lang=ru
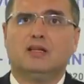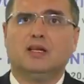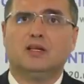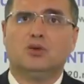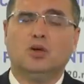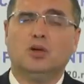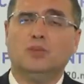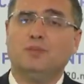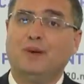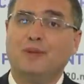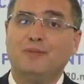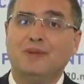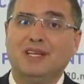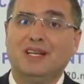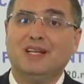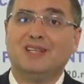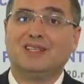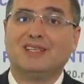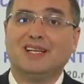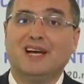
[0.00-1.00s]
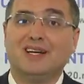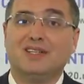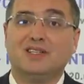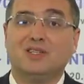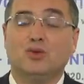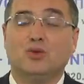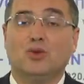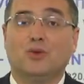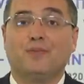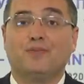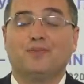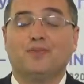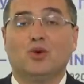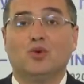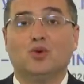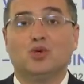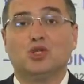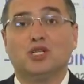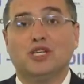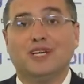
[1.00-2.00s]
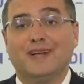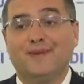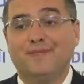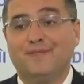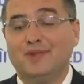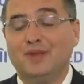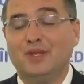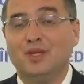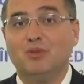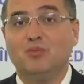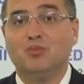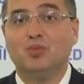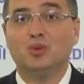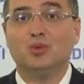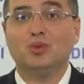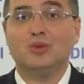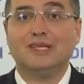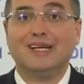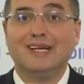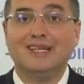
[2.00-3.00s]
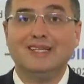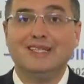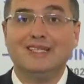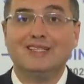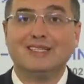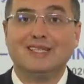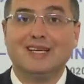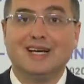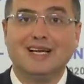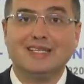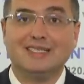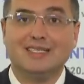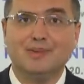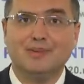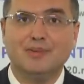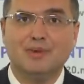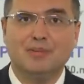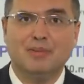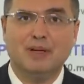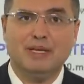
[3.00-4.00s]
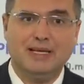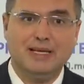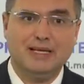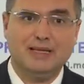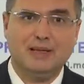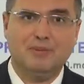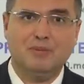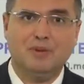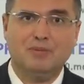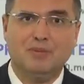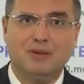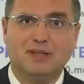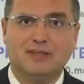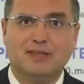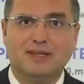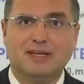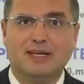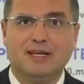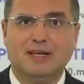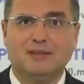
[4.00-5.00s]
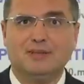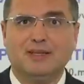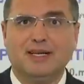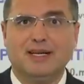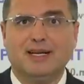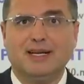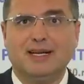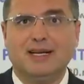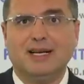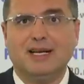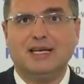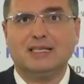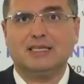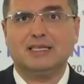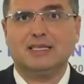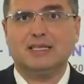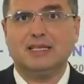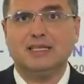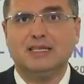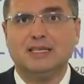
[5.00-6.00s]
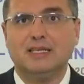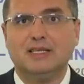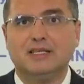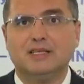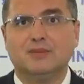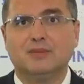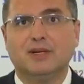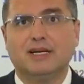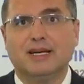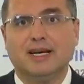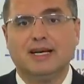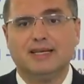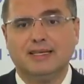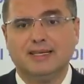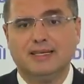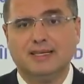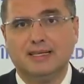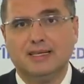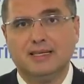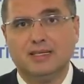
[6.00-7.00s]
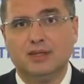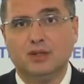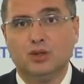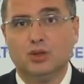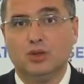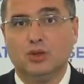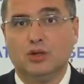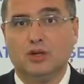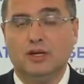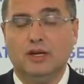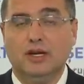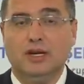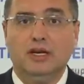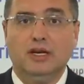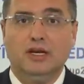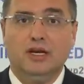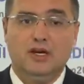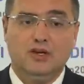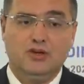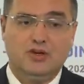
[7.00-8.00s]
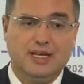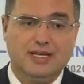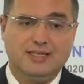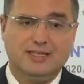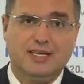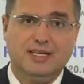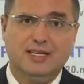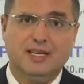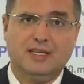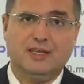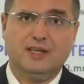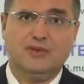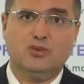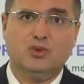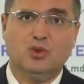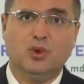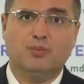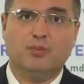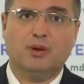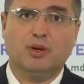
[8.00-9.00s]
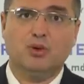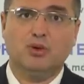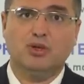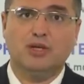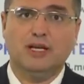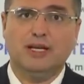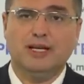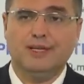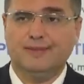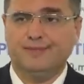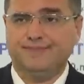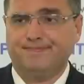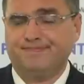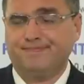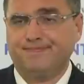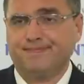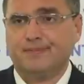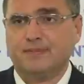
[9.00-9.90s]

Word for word: Дадон поменял тактику. Уже не будут ходить с красными пакетами ПСРМ, так как раньше ходили демократы, как ходил Шор. Сейчас они это все поручили